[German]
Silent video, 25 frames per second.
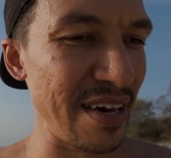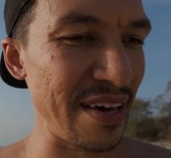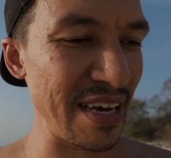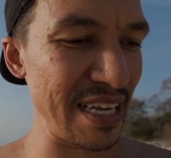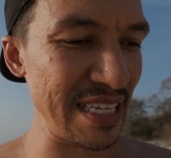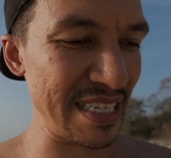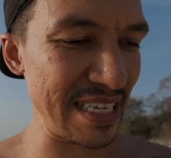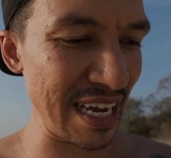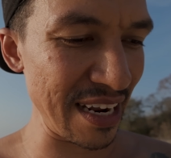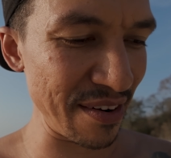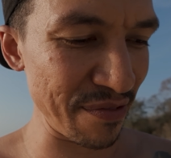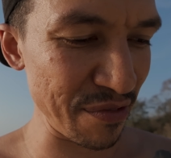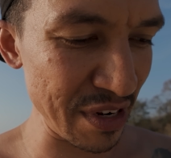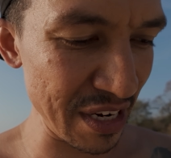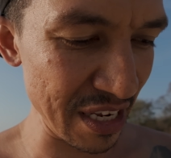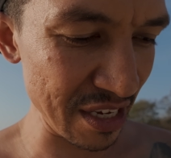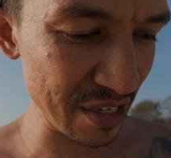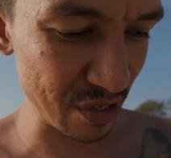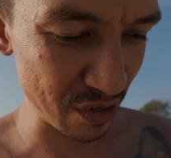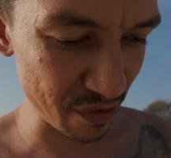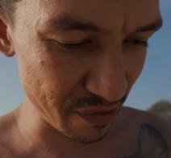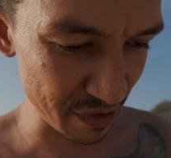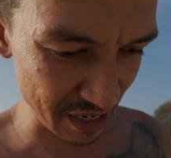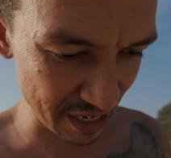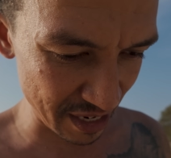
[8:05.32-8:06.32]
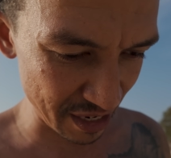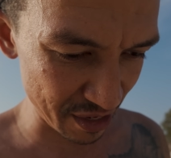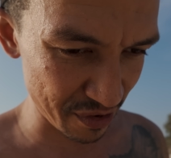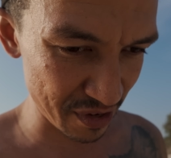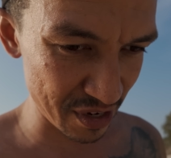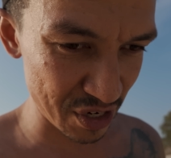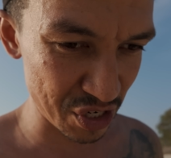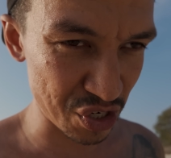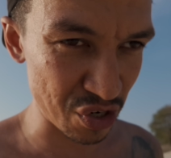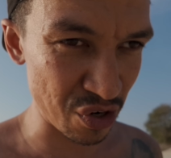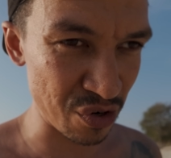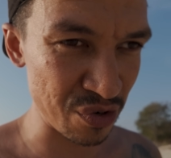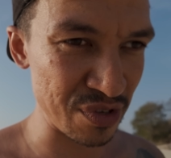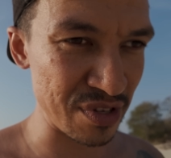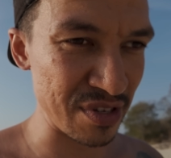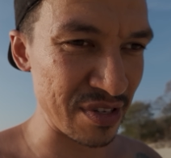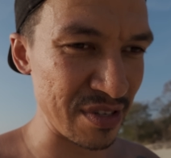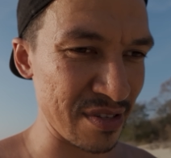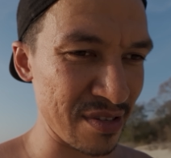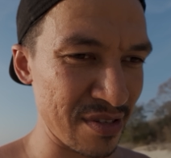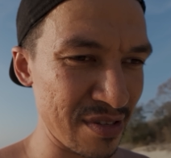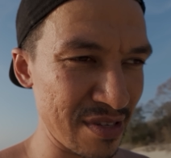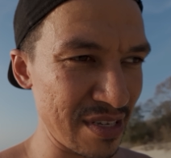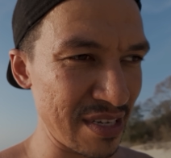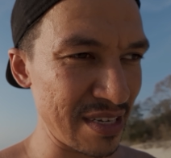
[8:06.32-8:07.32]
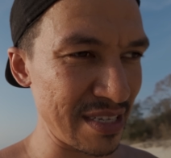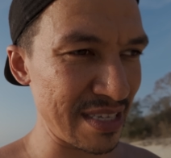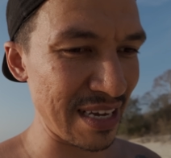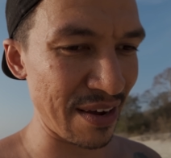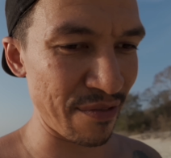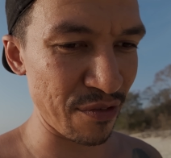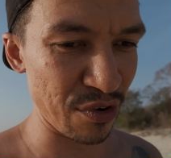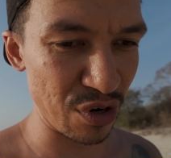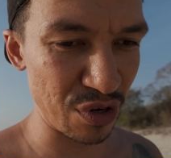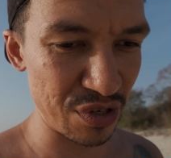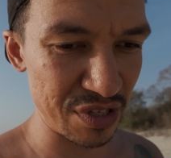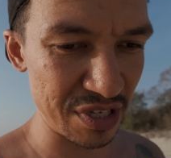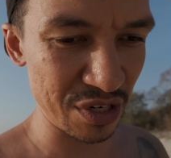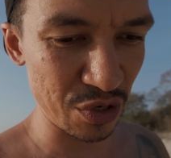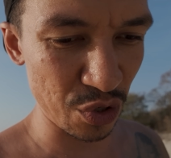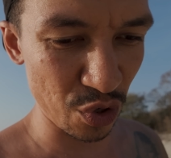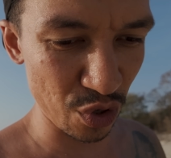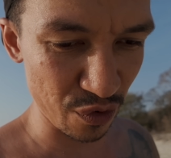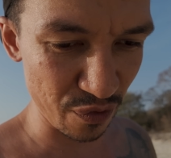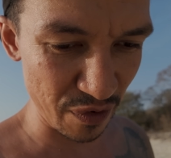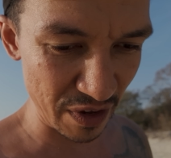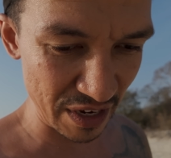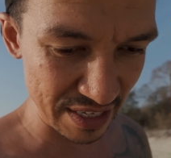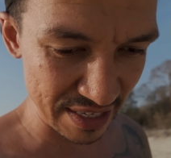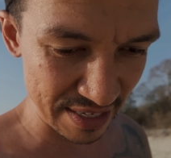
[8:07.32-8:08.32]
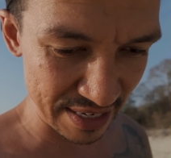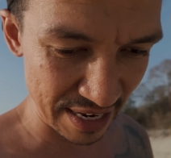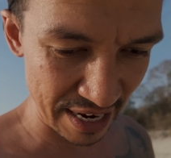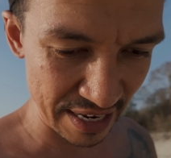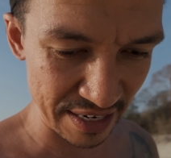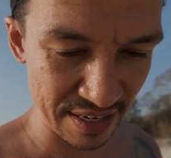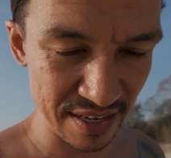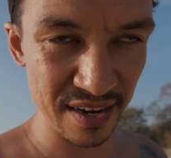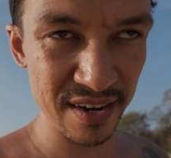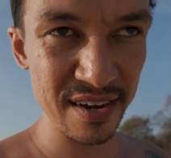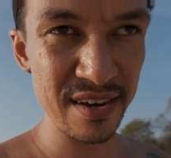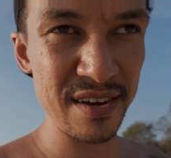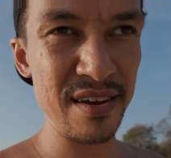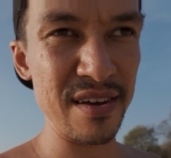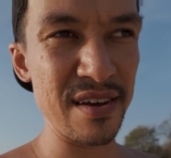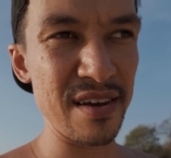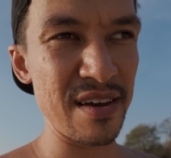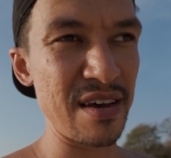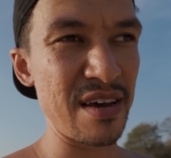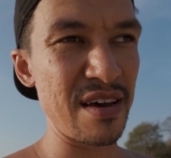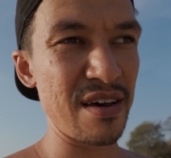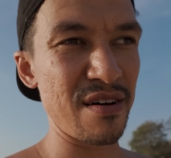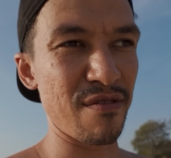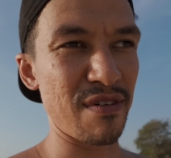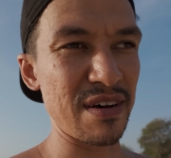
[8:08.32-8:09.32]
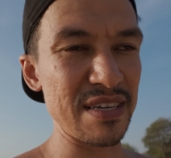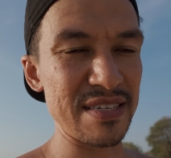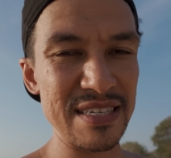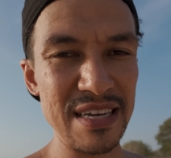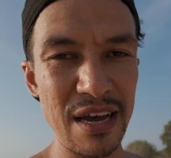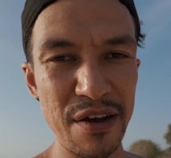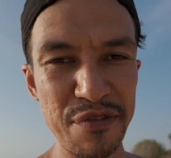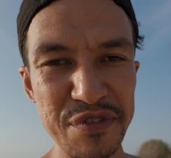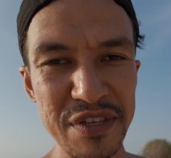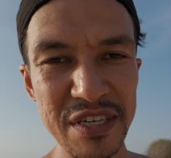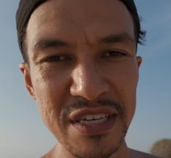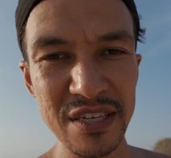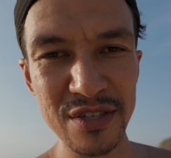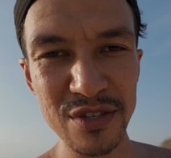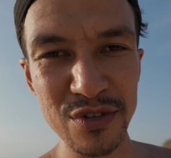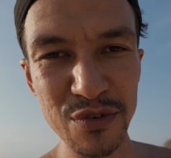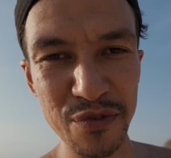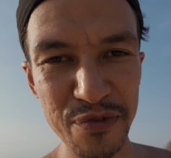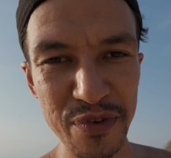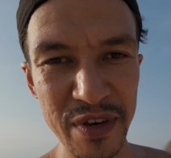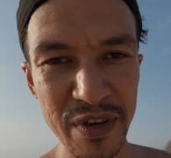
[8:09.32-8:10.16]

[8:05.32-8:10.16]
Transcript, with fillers: Jetzt hatten wir nicht so wirklich Chancen. Jetzt haben wir noch den Rückweg Zeit, was Saftiges zu